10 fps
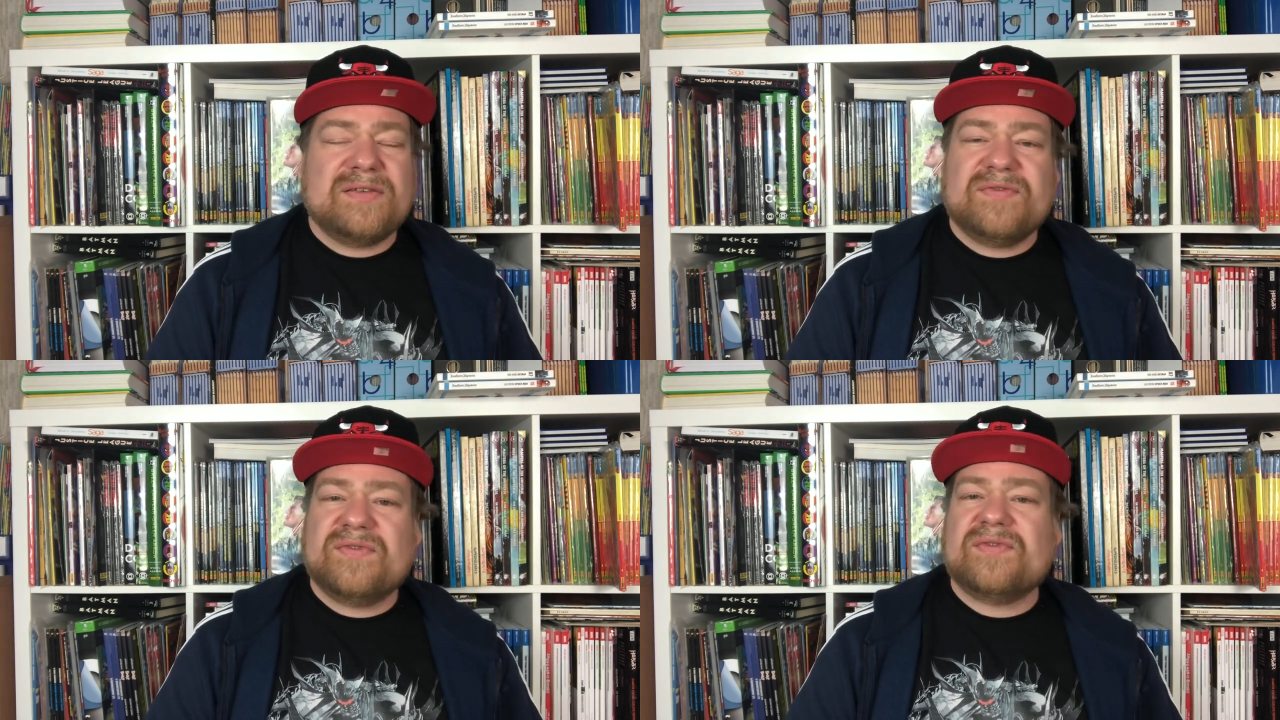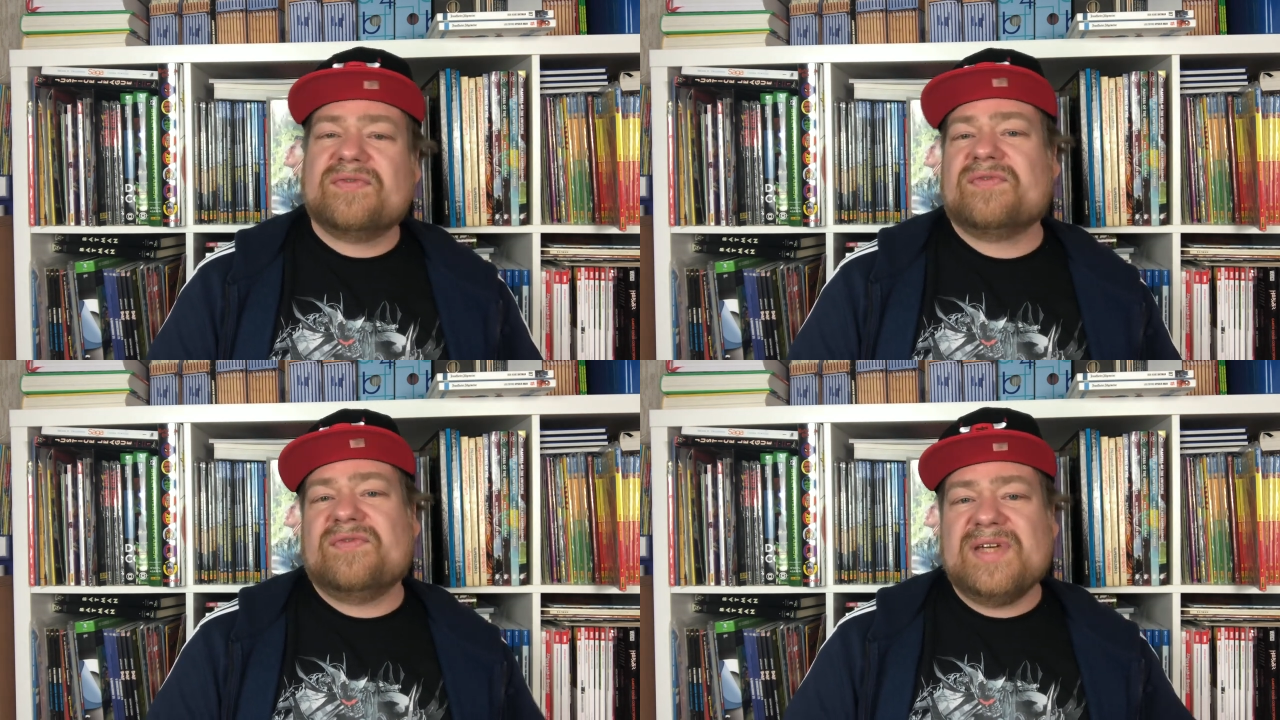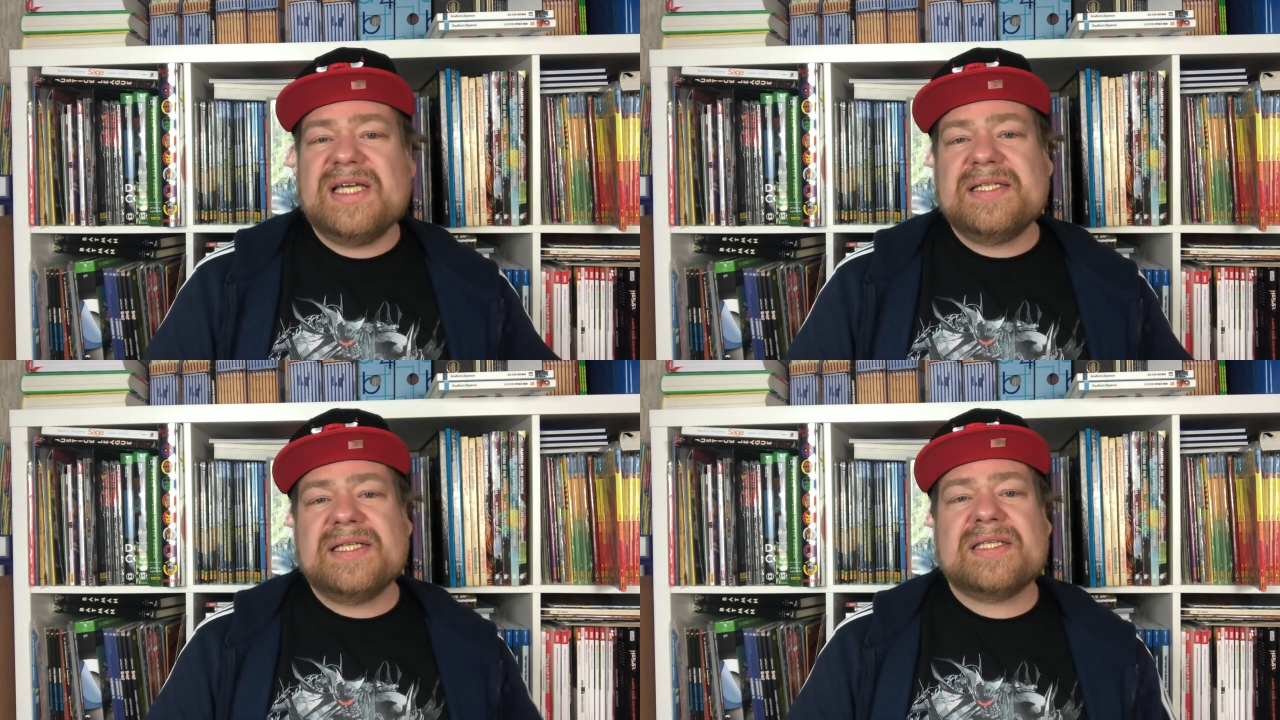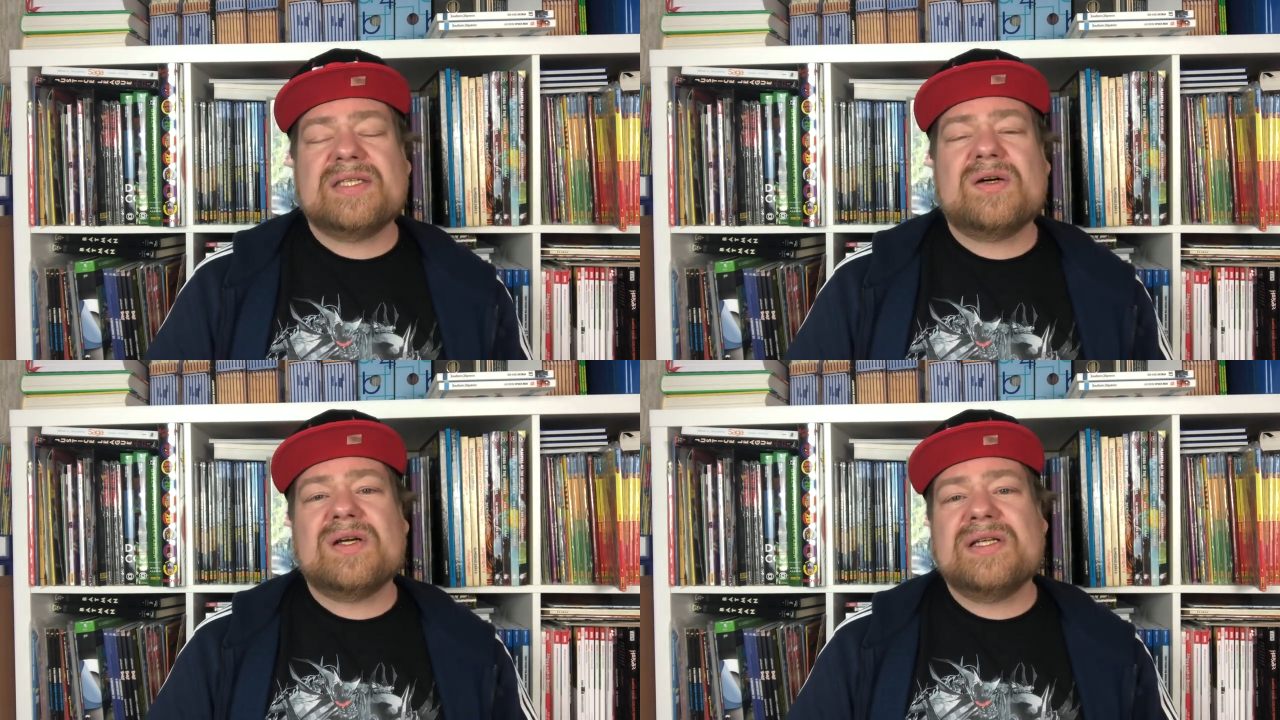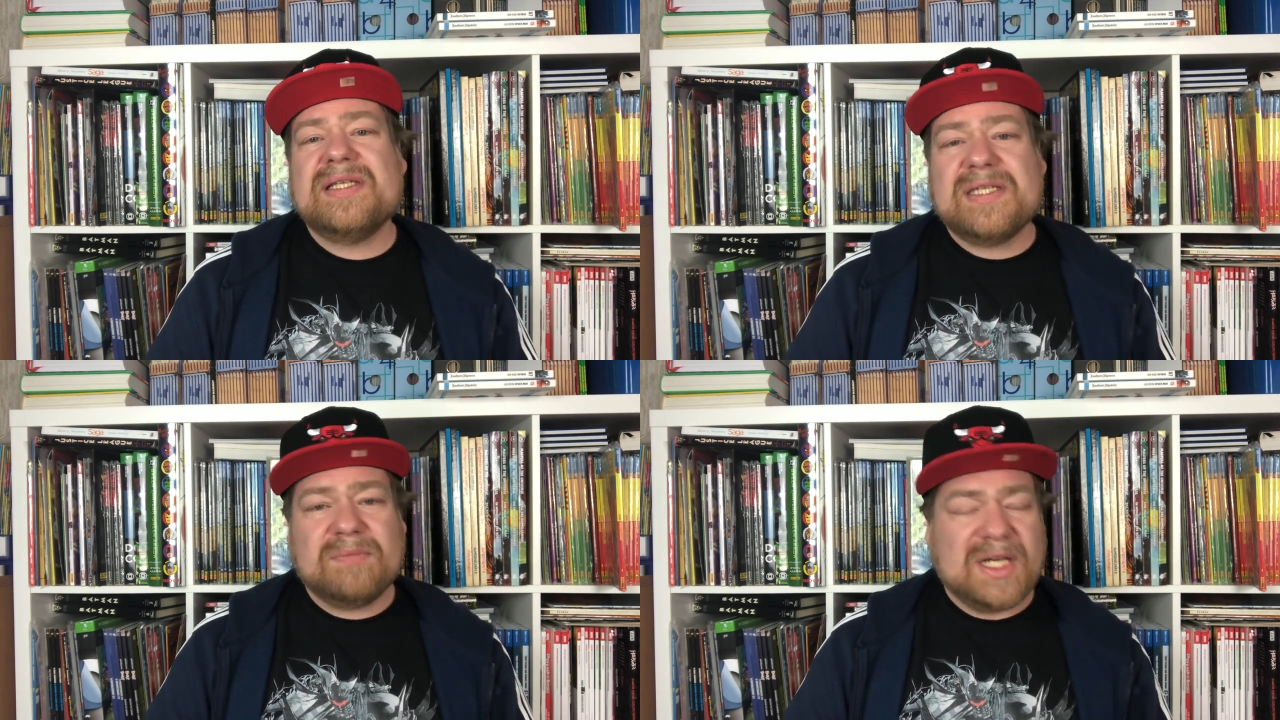fehlt jetzt noch in
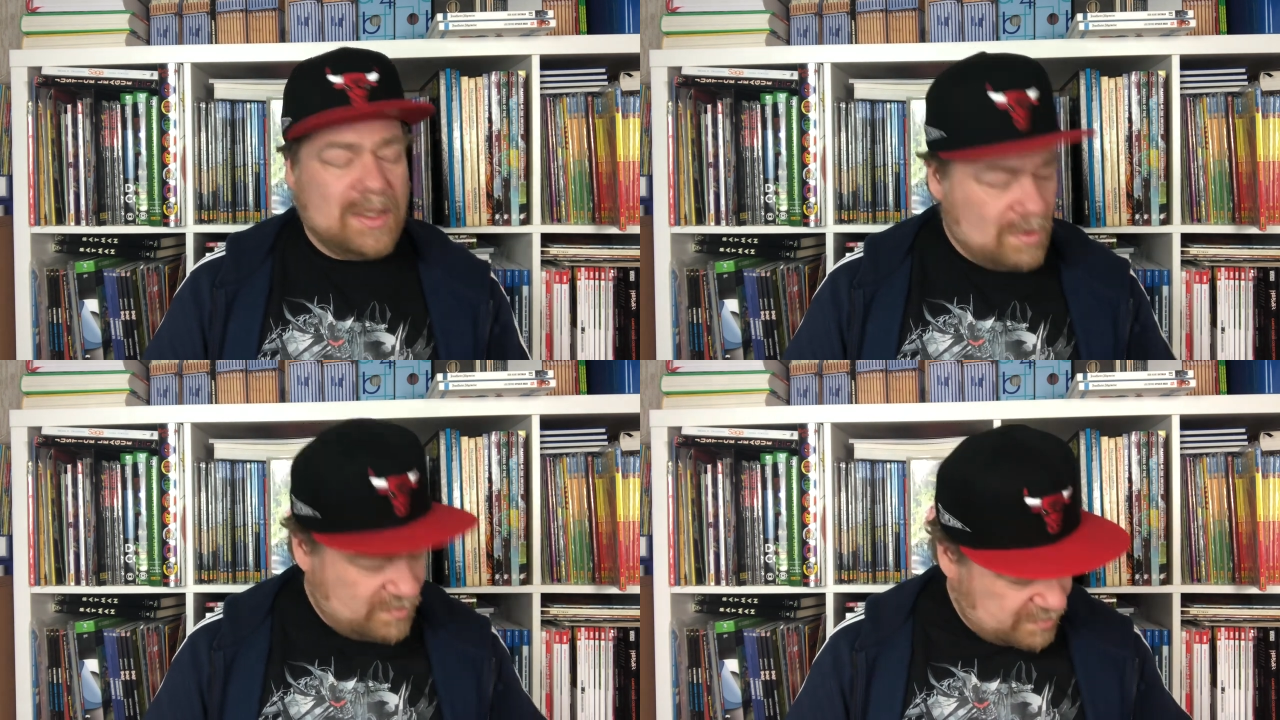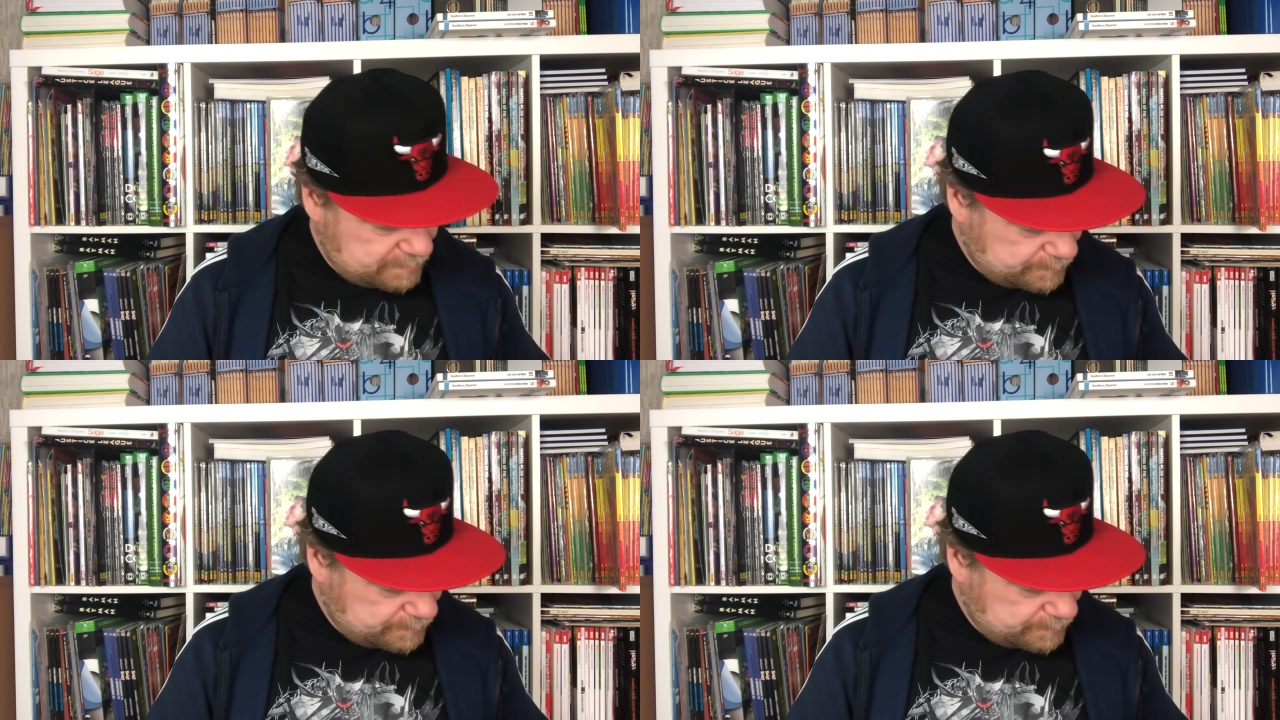diesem Kauf.